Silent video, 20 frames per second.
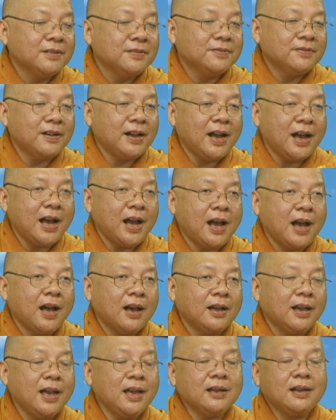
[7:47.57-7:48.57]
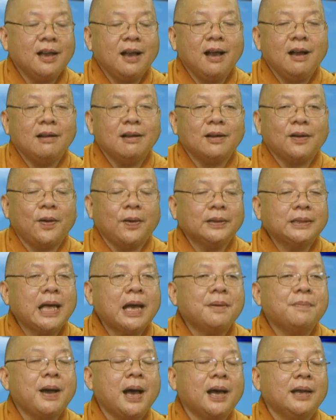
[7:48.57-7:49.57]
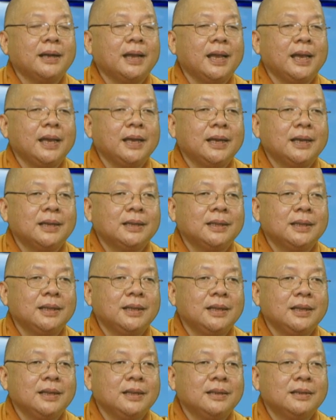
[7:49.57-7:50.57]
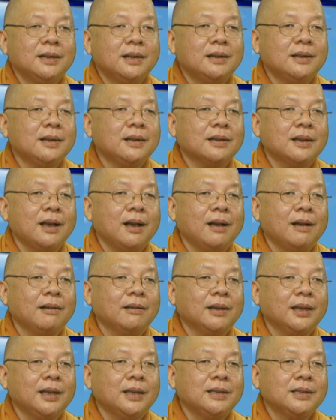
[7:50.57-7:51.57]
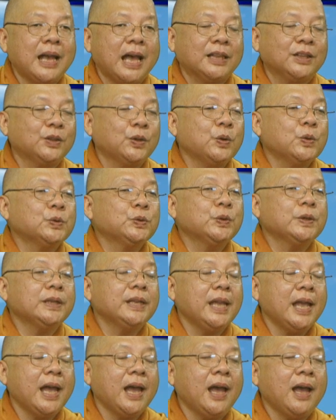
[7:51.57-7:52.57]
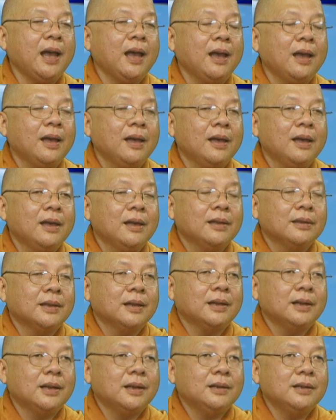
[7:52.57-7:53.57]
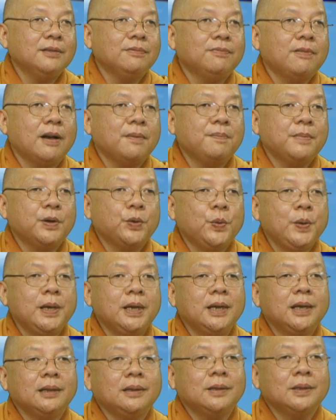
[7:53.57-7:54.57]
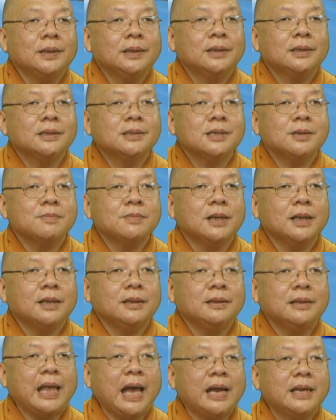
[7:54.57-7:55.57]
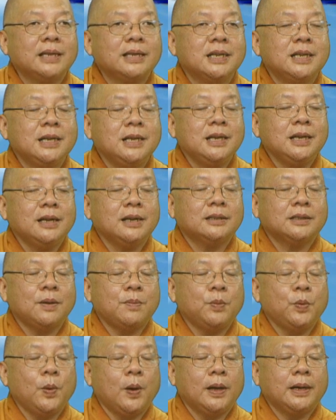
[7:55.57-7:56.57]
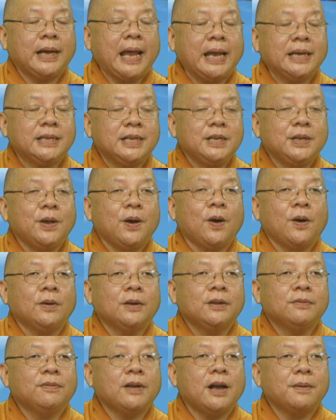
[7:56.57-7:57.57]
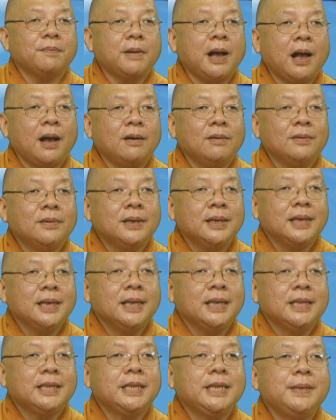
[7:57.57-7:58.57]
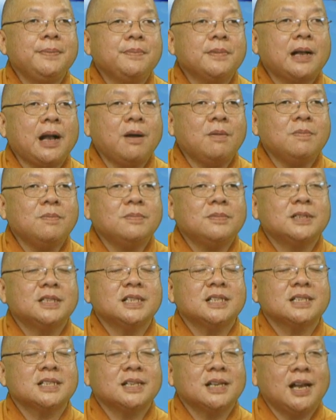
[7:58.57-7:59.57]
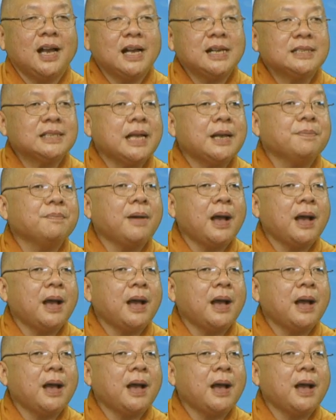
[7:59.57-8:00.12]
và khế cơ ở cõi ta bà này à, thì rất là cần cái hạnh tu xuất gia cho nên đức phật mới khuyến khích trong kinh đại trí eh, trong luận đại trí độ đức phật bảo chim công rực rỡ sắc